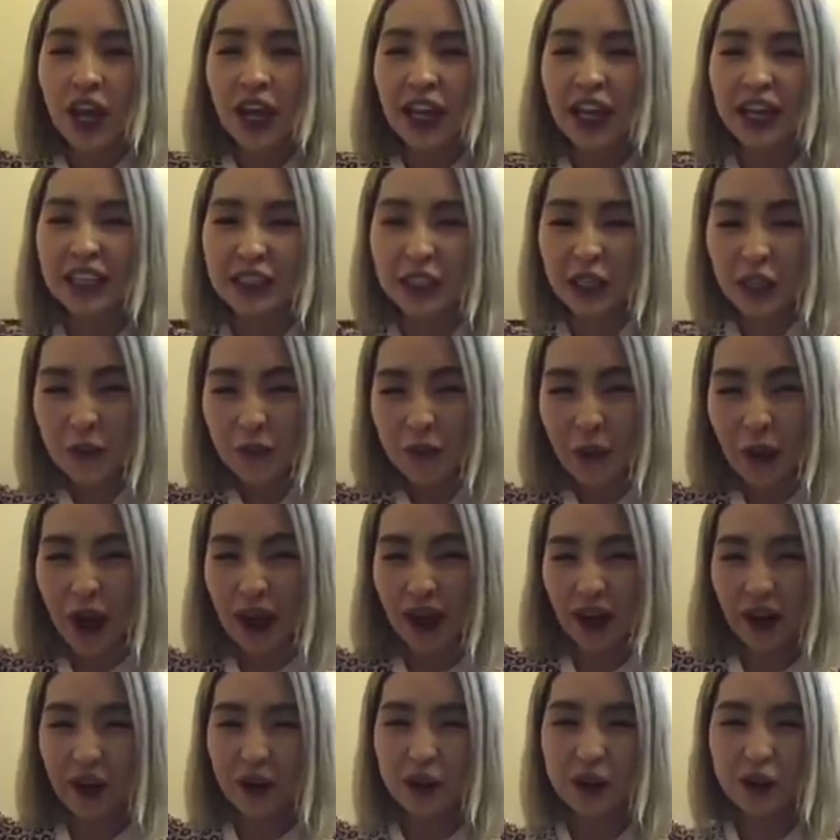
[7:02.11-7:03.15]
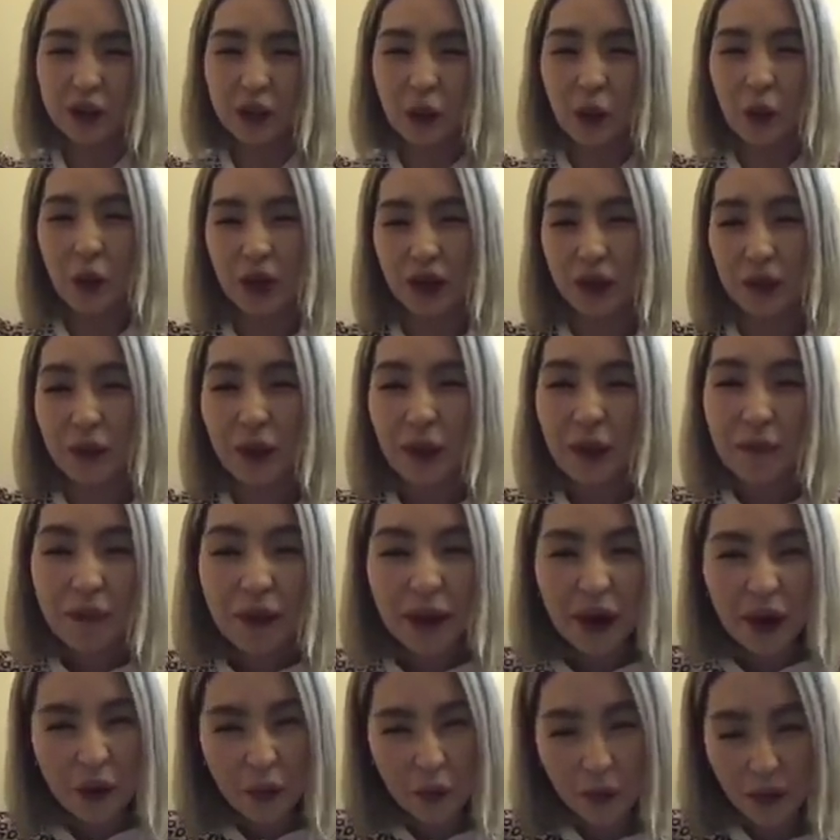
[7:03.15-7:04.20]
Kasi parang gusto ko rin
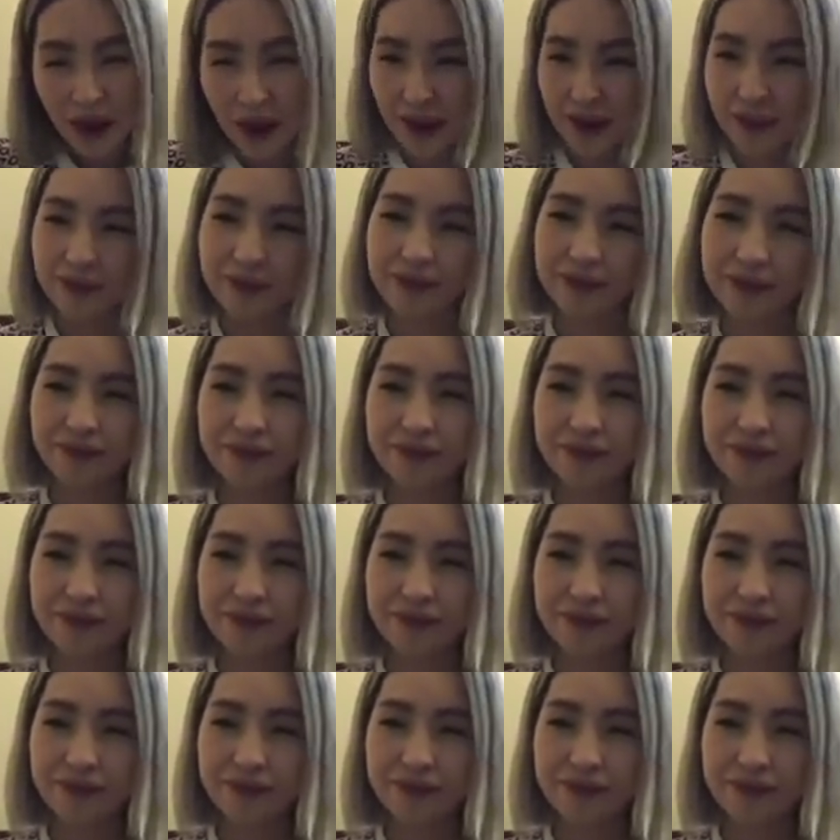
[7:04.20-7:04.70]
magpagawa.